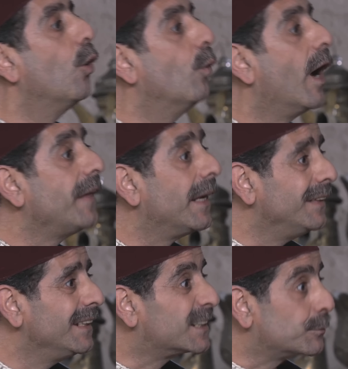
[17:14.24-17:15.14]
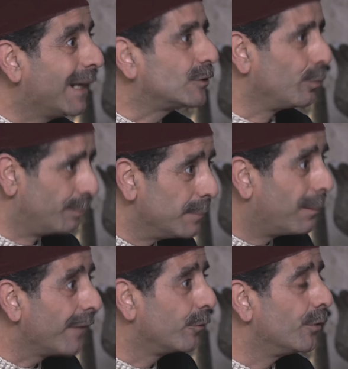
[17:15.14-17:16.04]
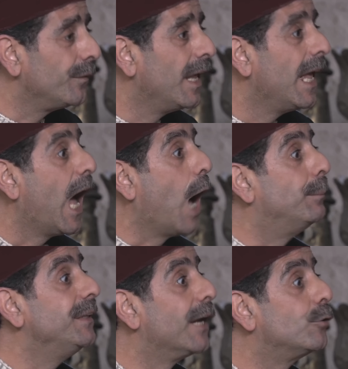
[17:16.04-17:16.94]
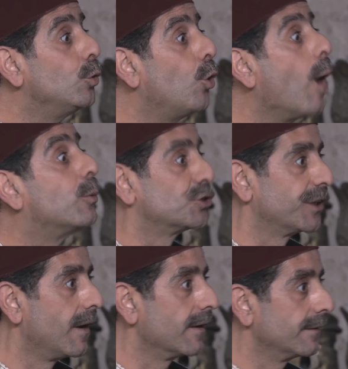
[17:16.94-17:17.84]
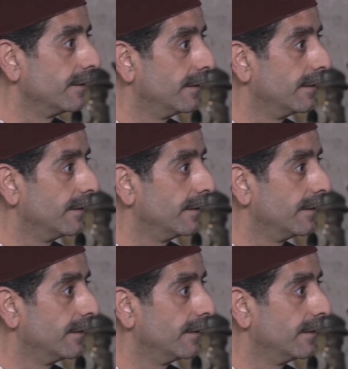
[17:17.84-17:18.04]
وانا هنيك سمعتهم بين بعضهم عم بينادوا له ابو شرار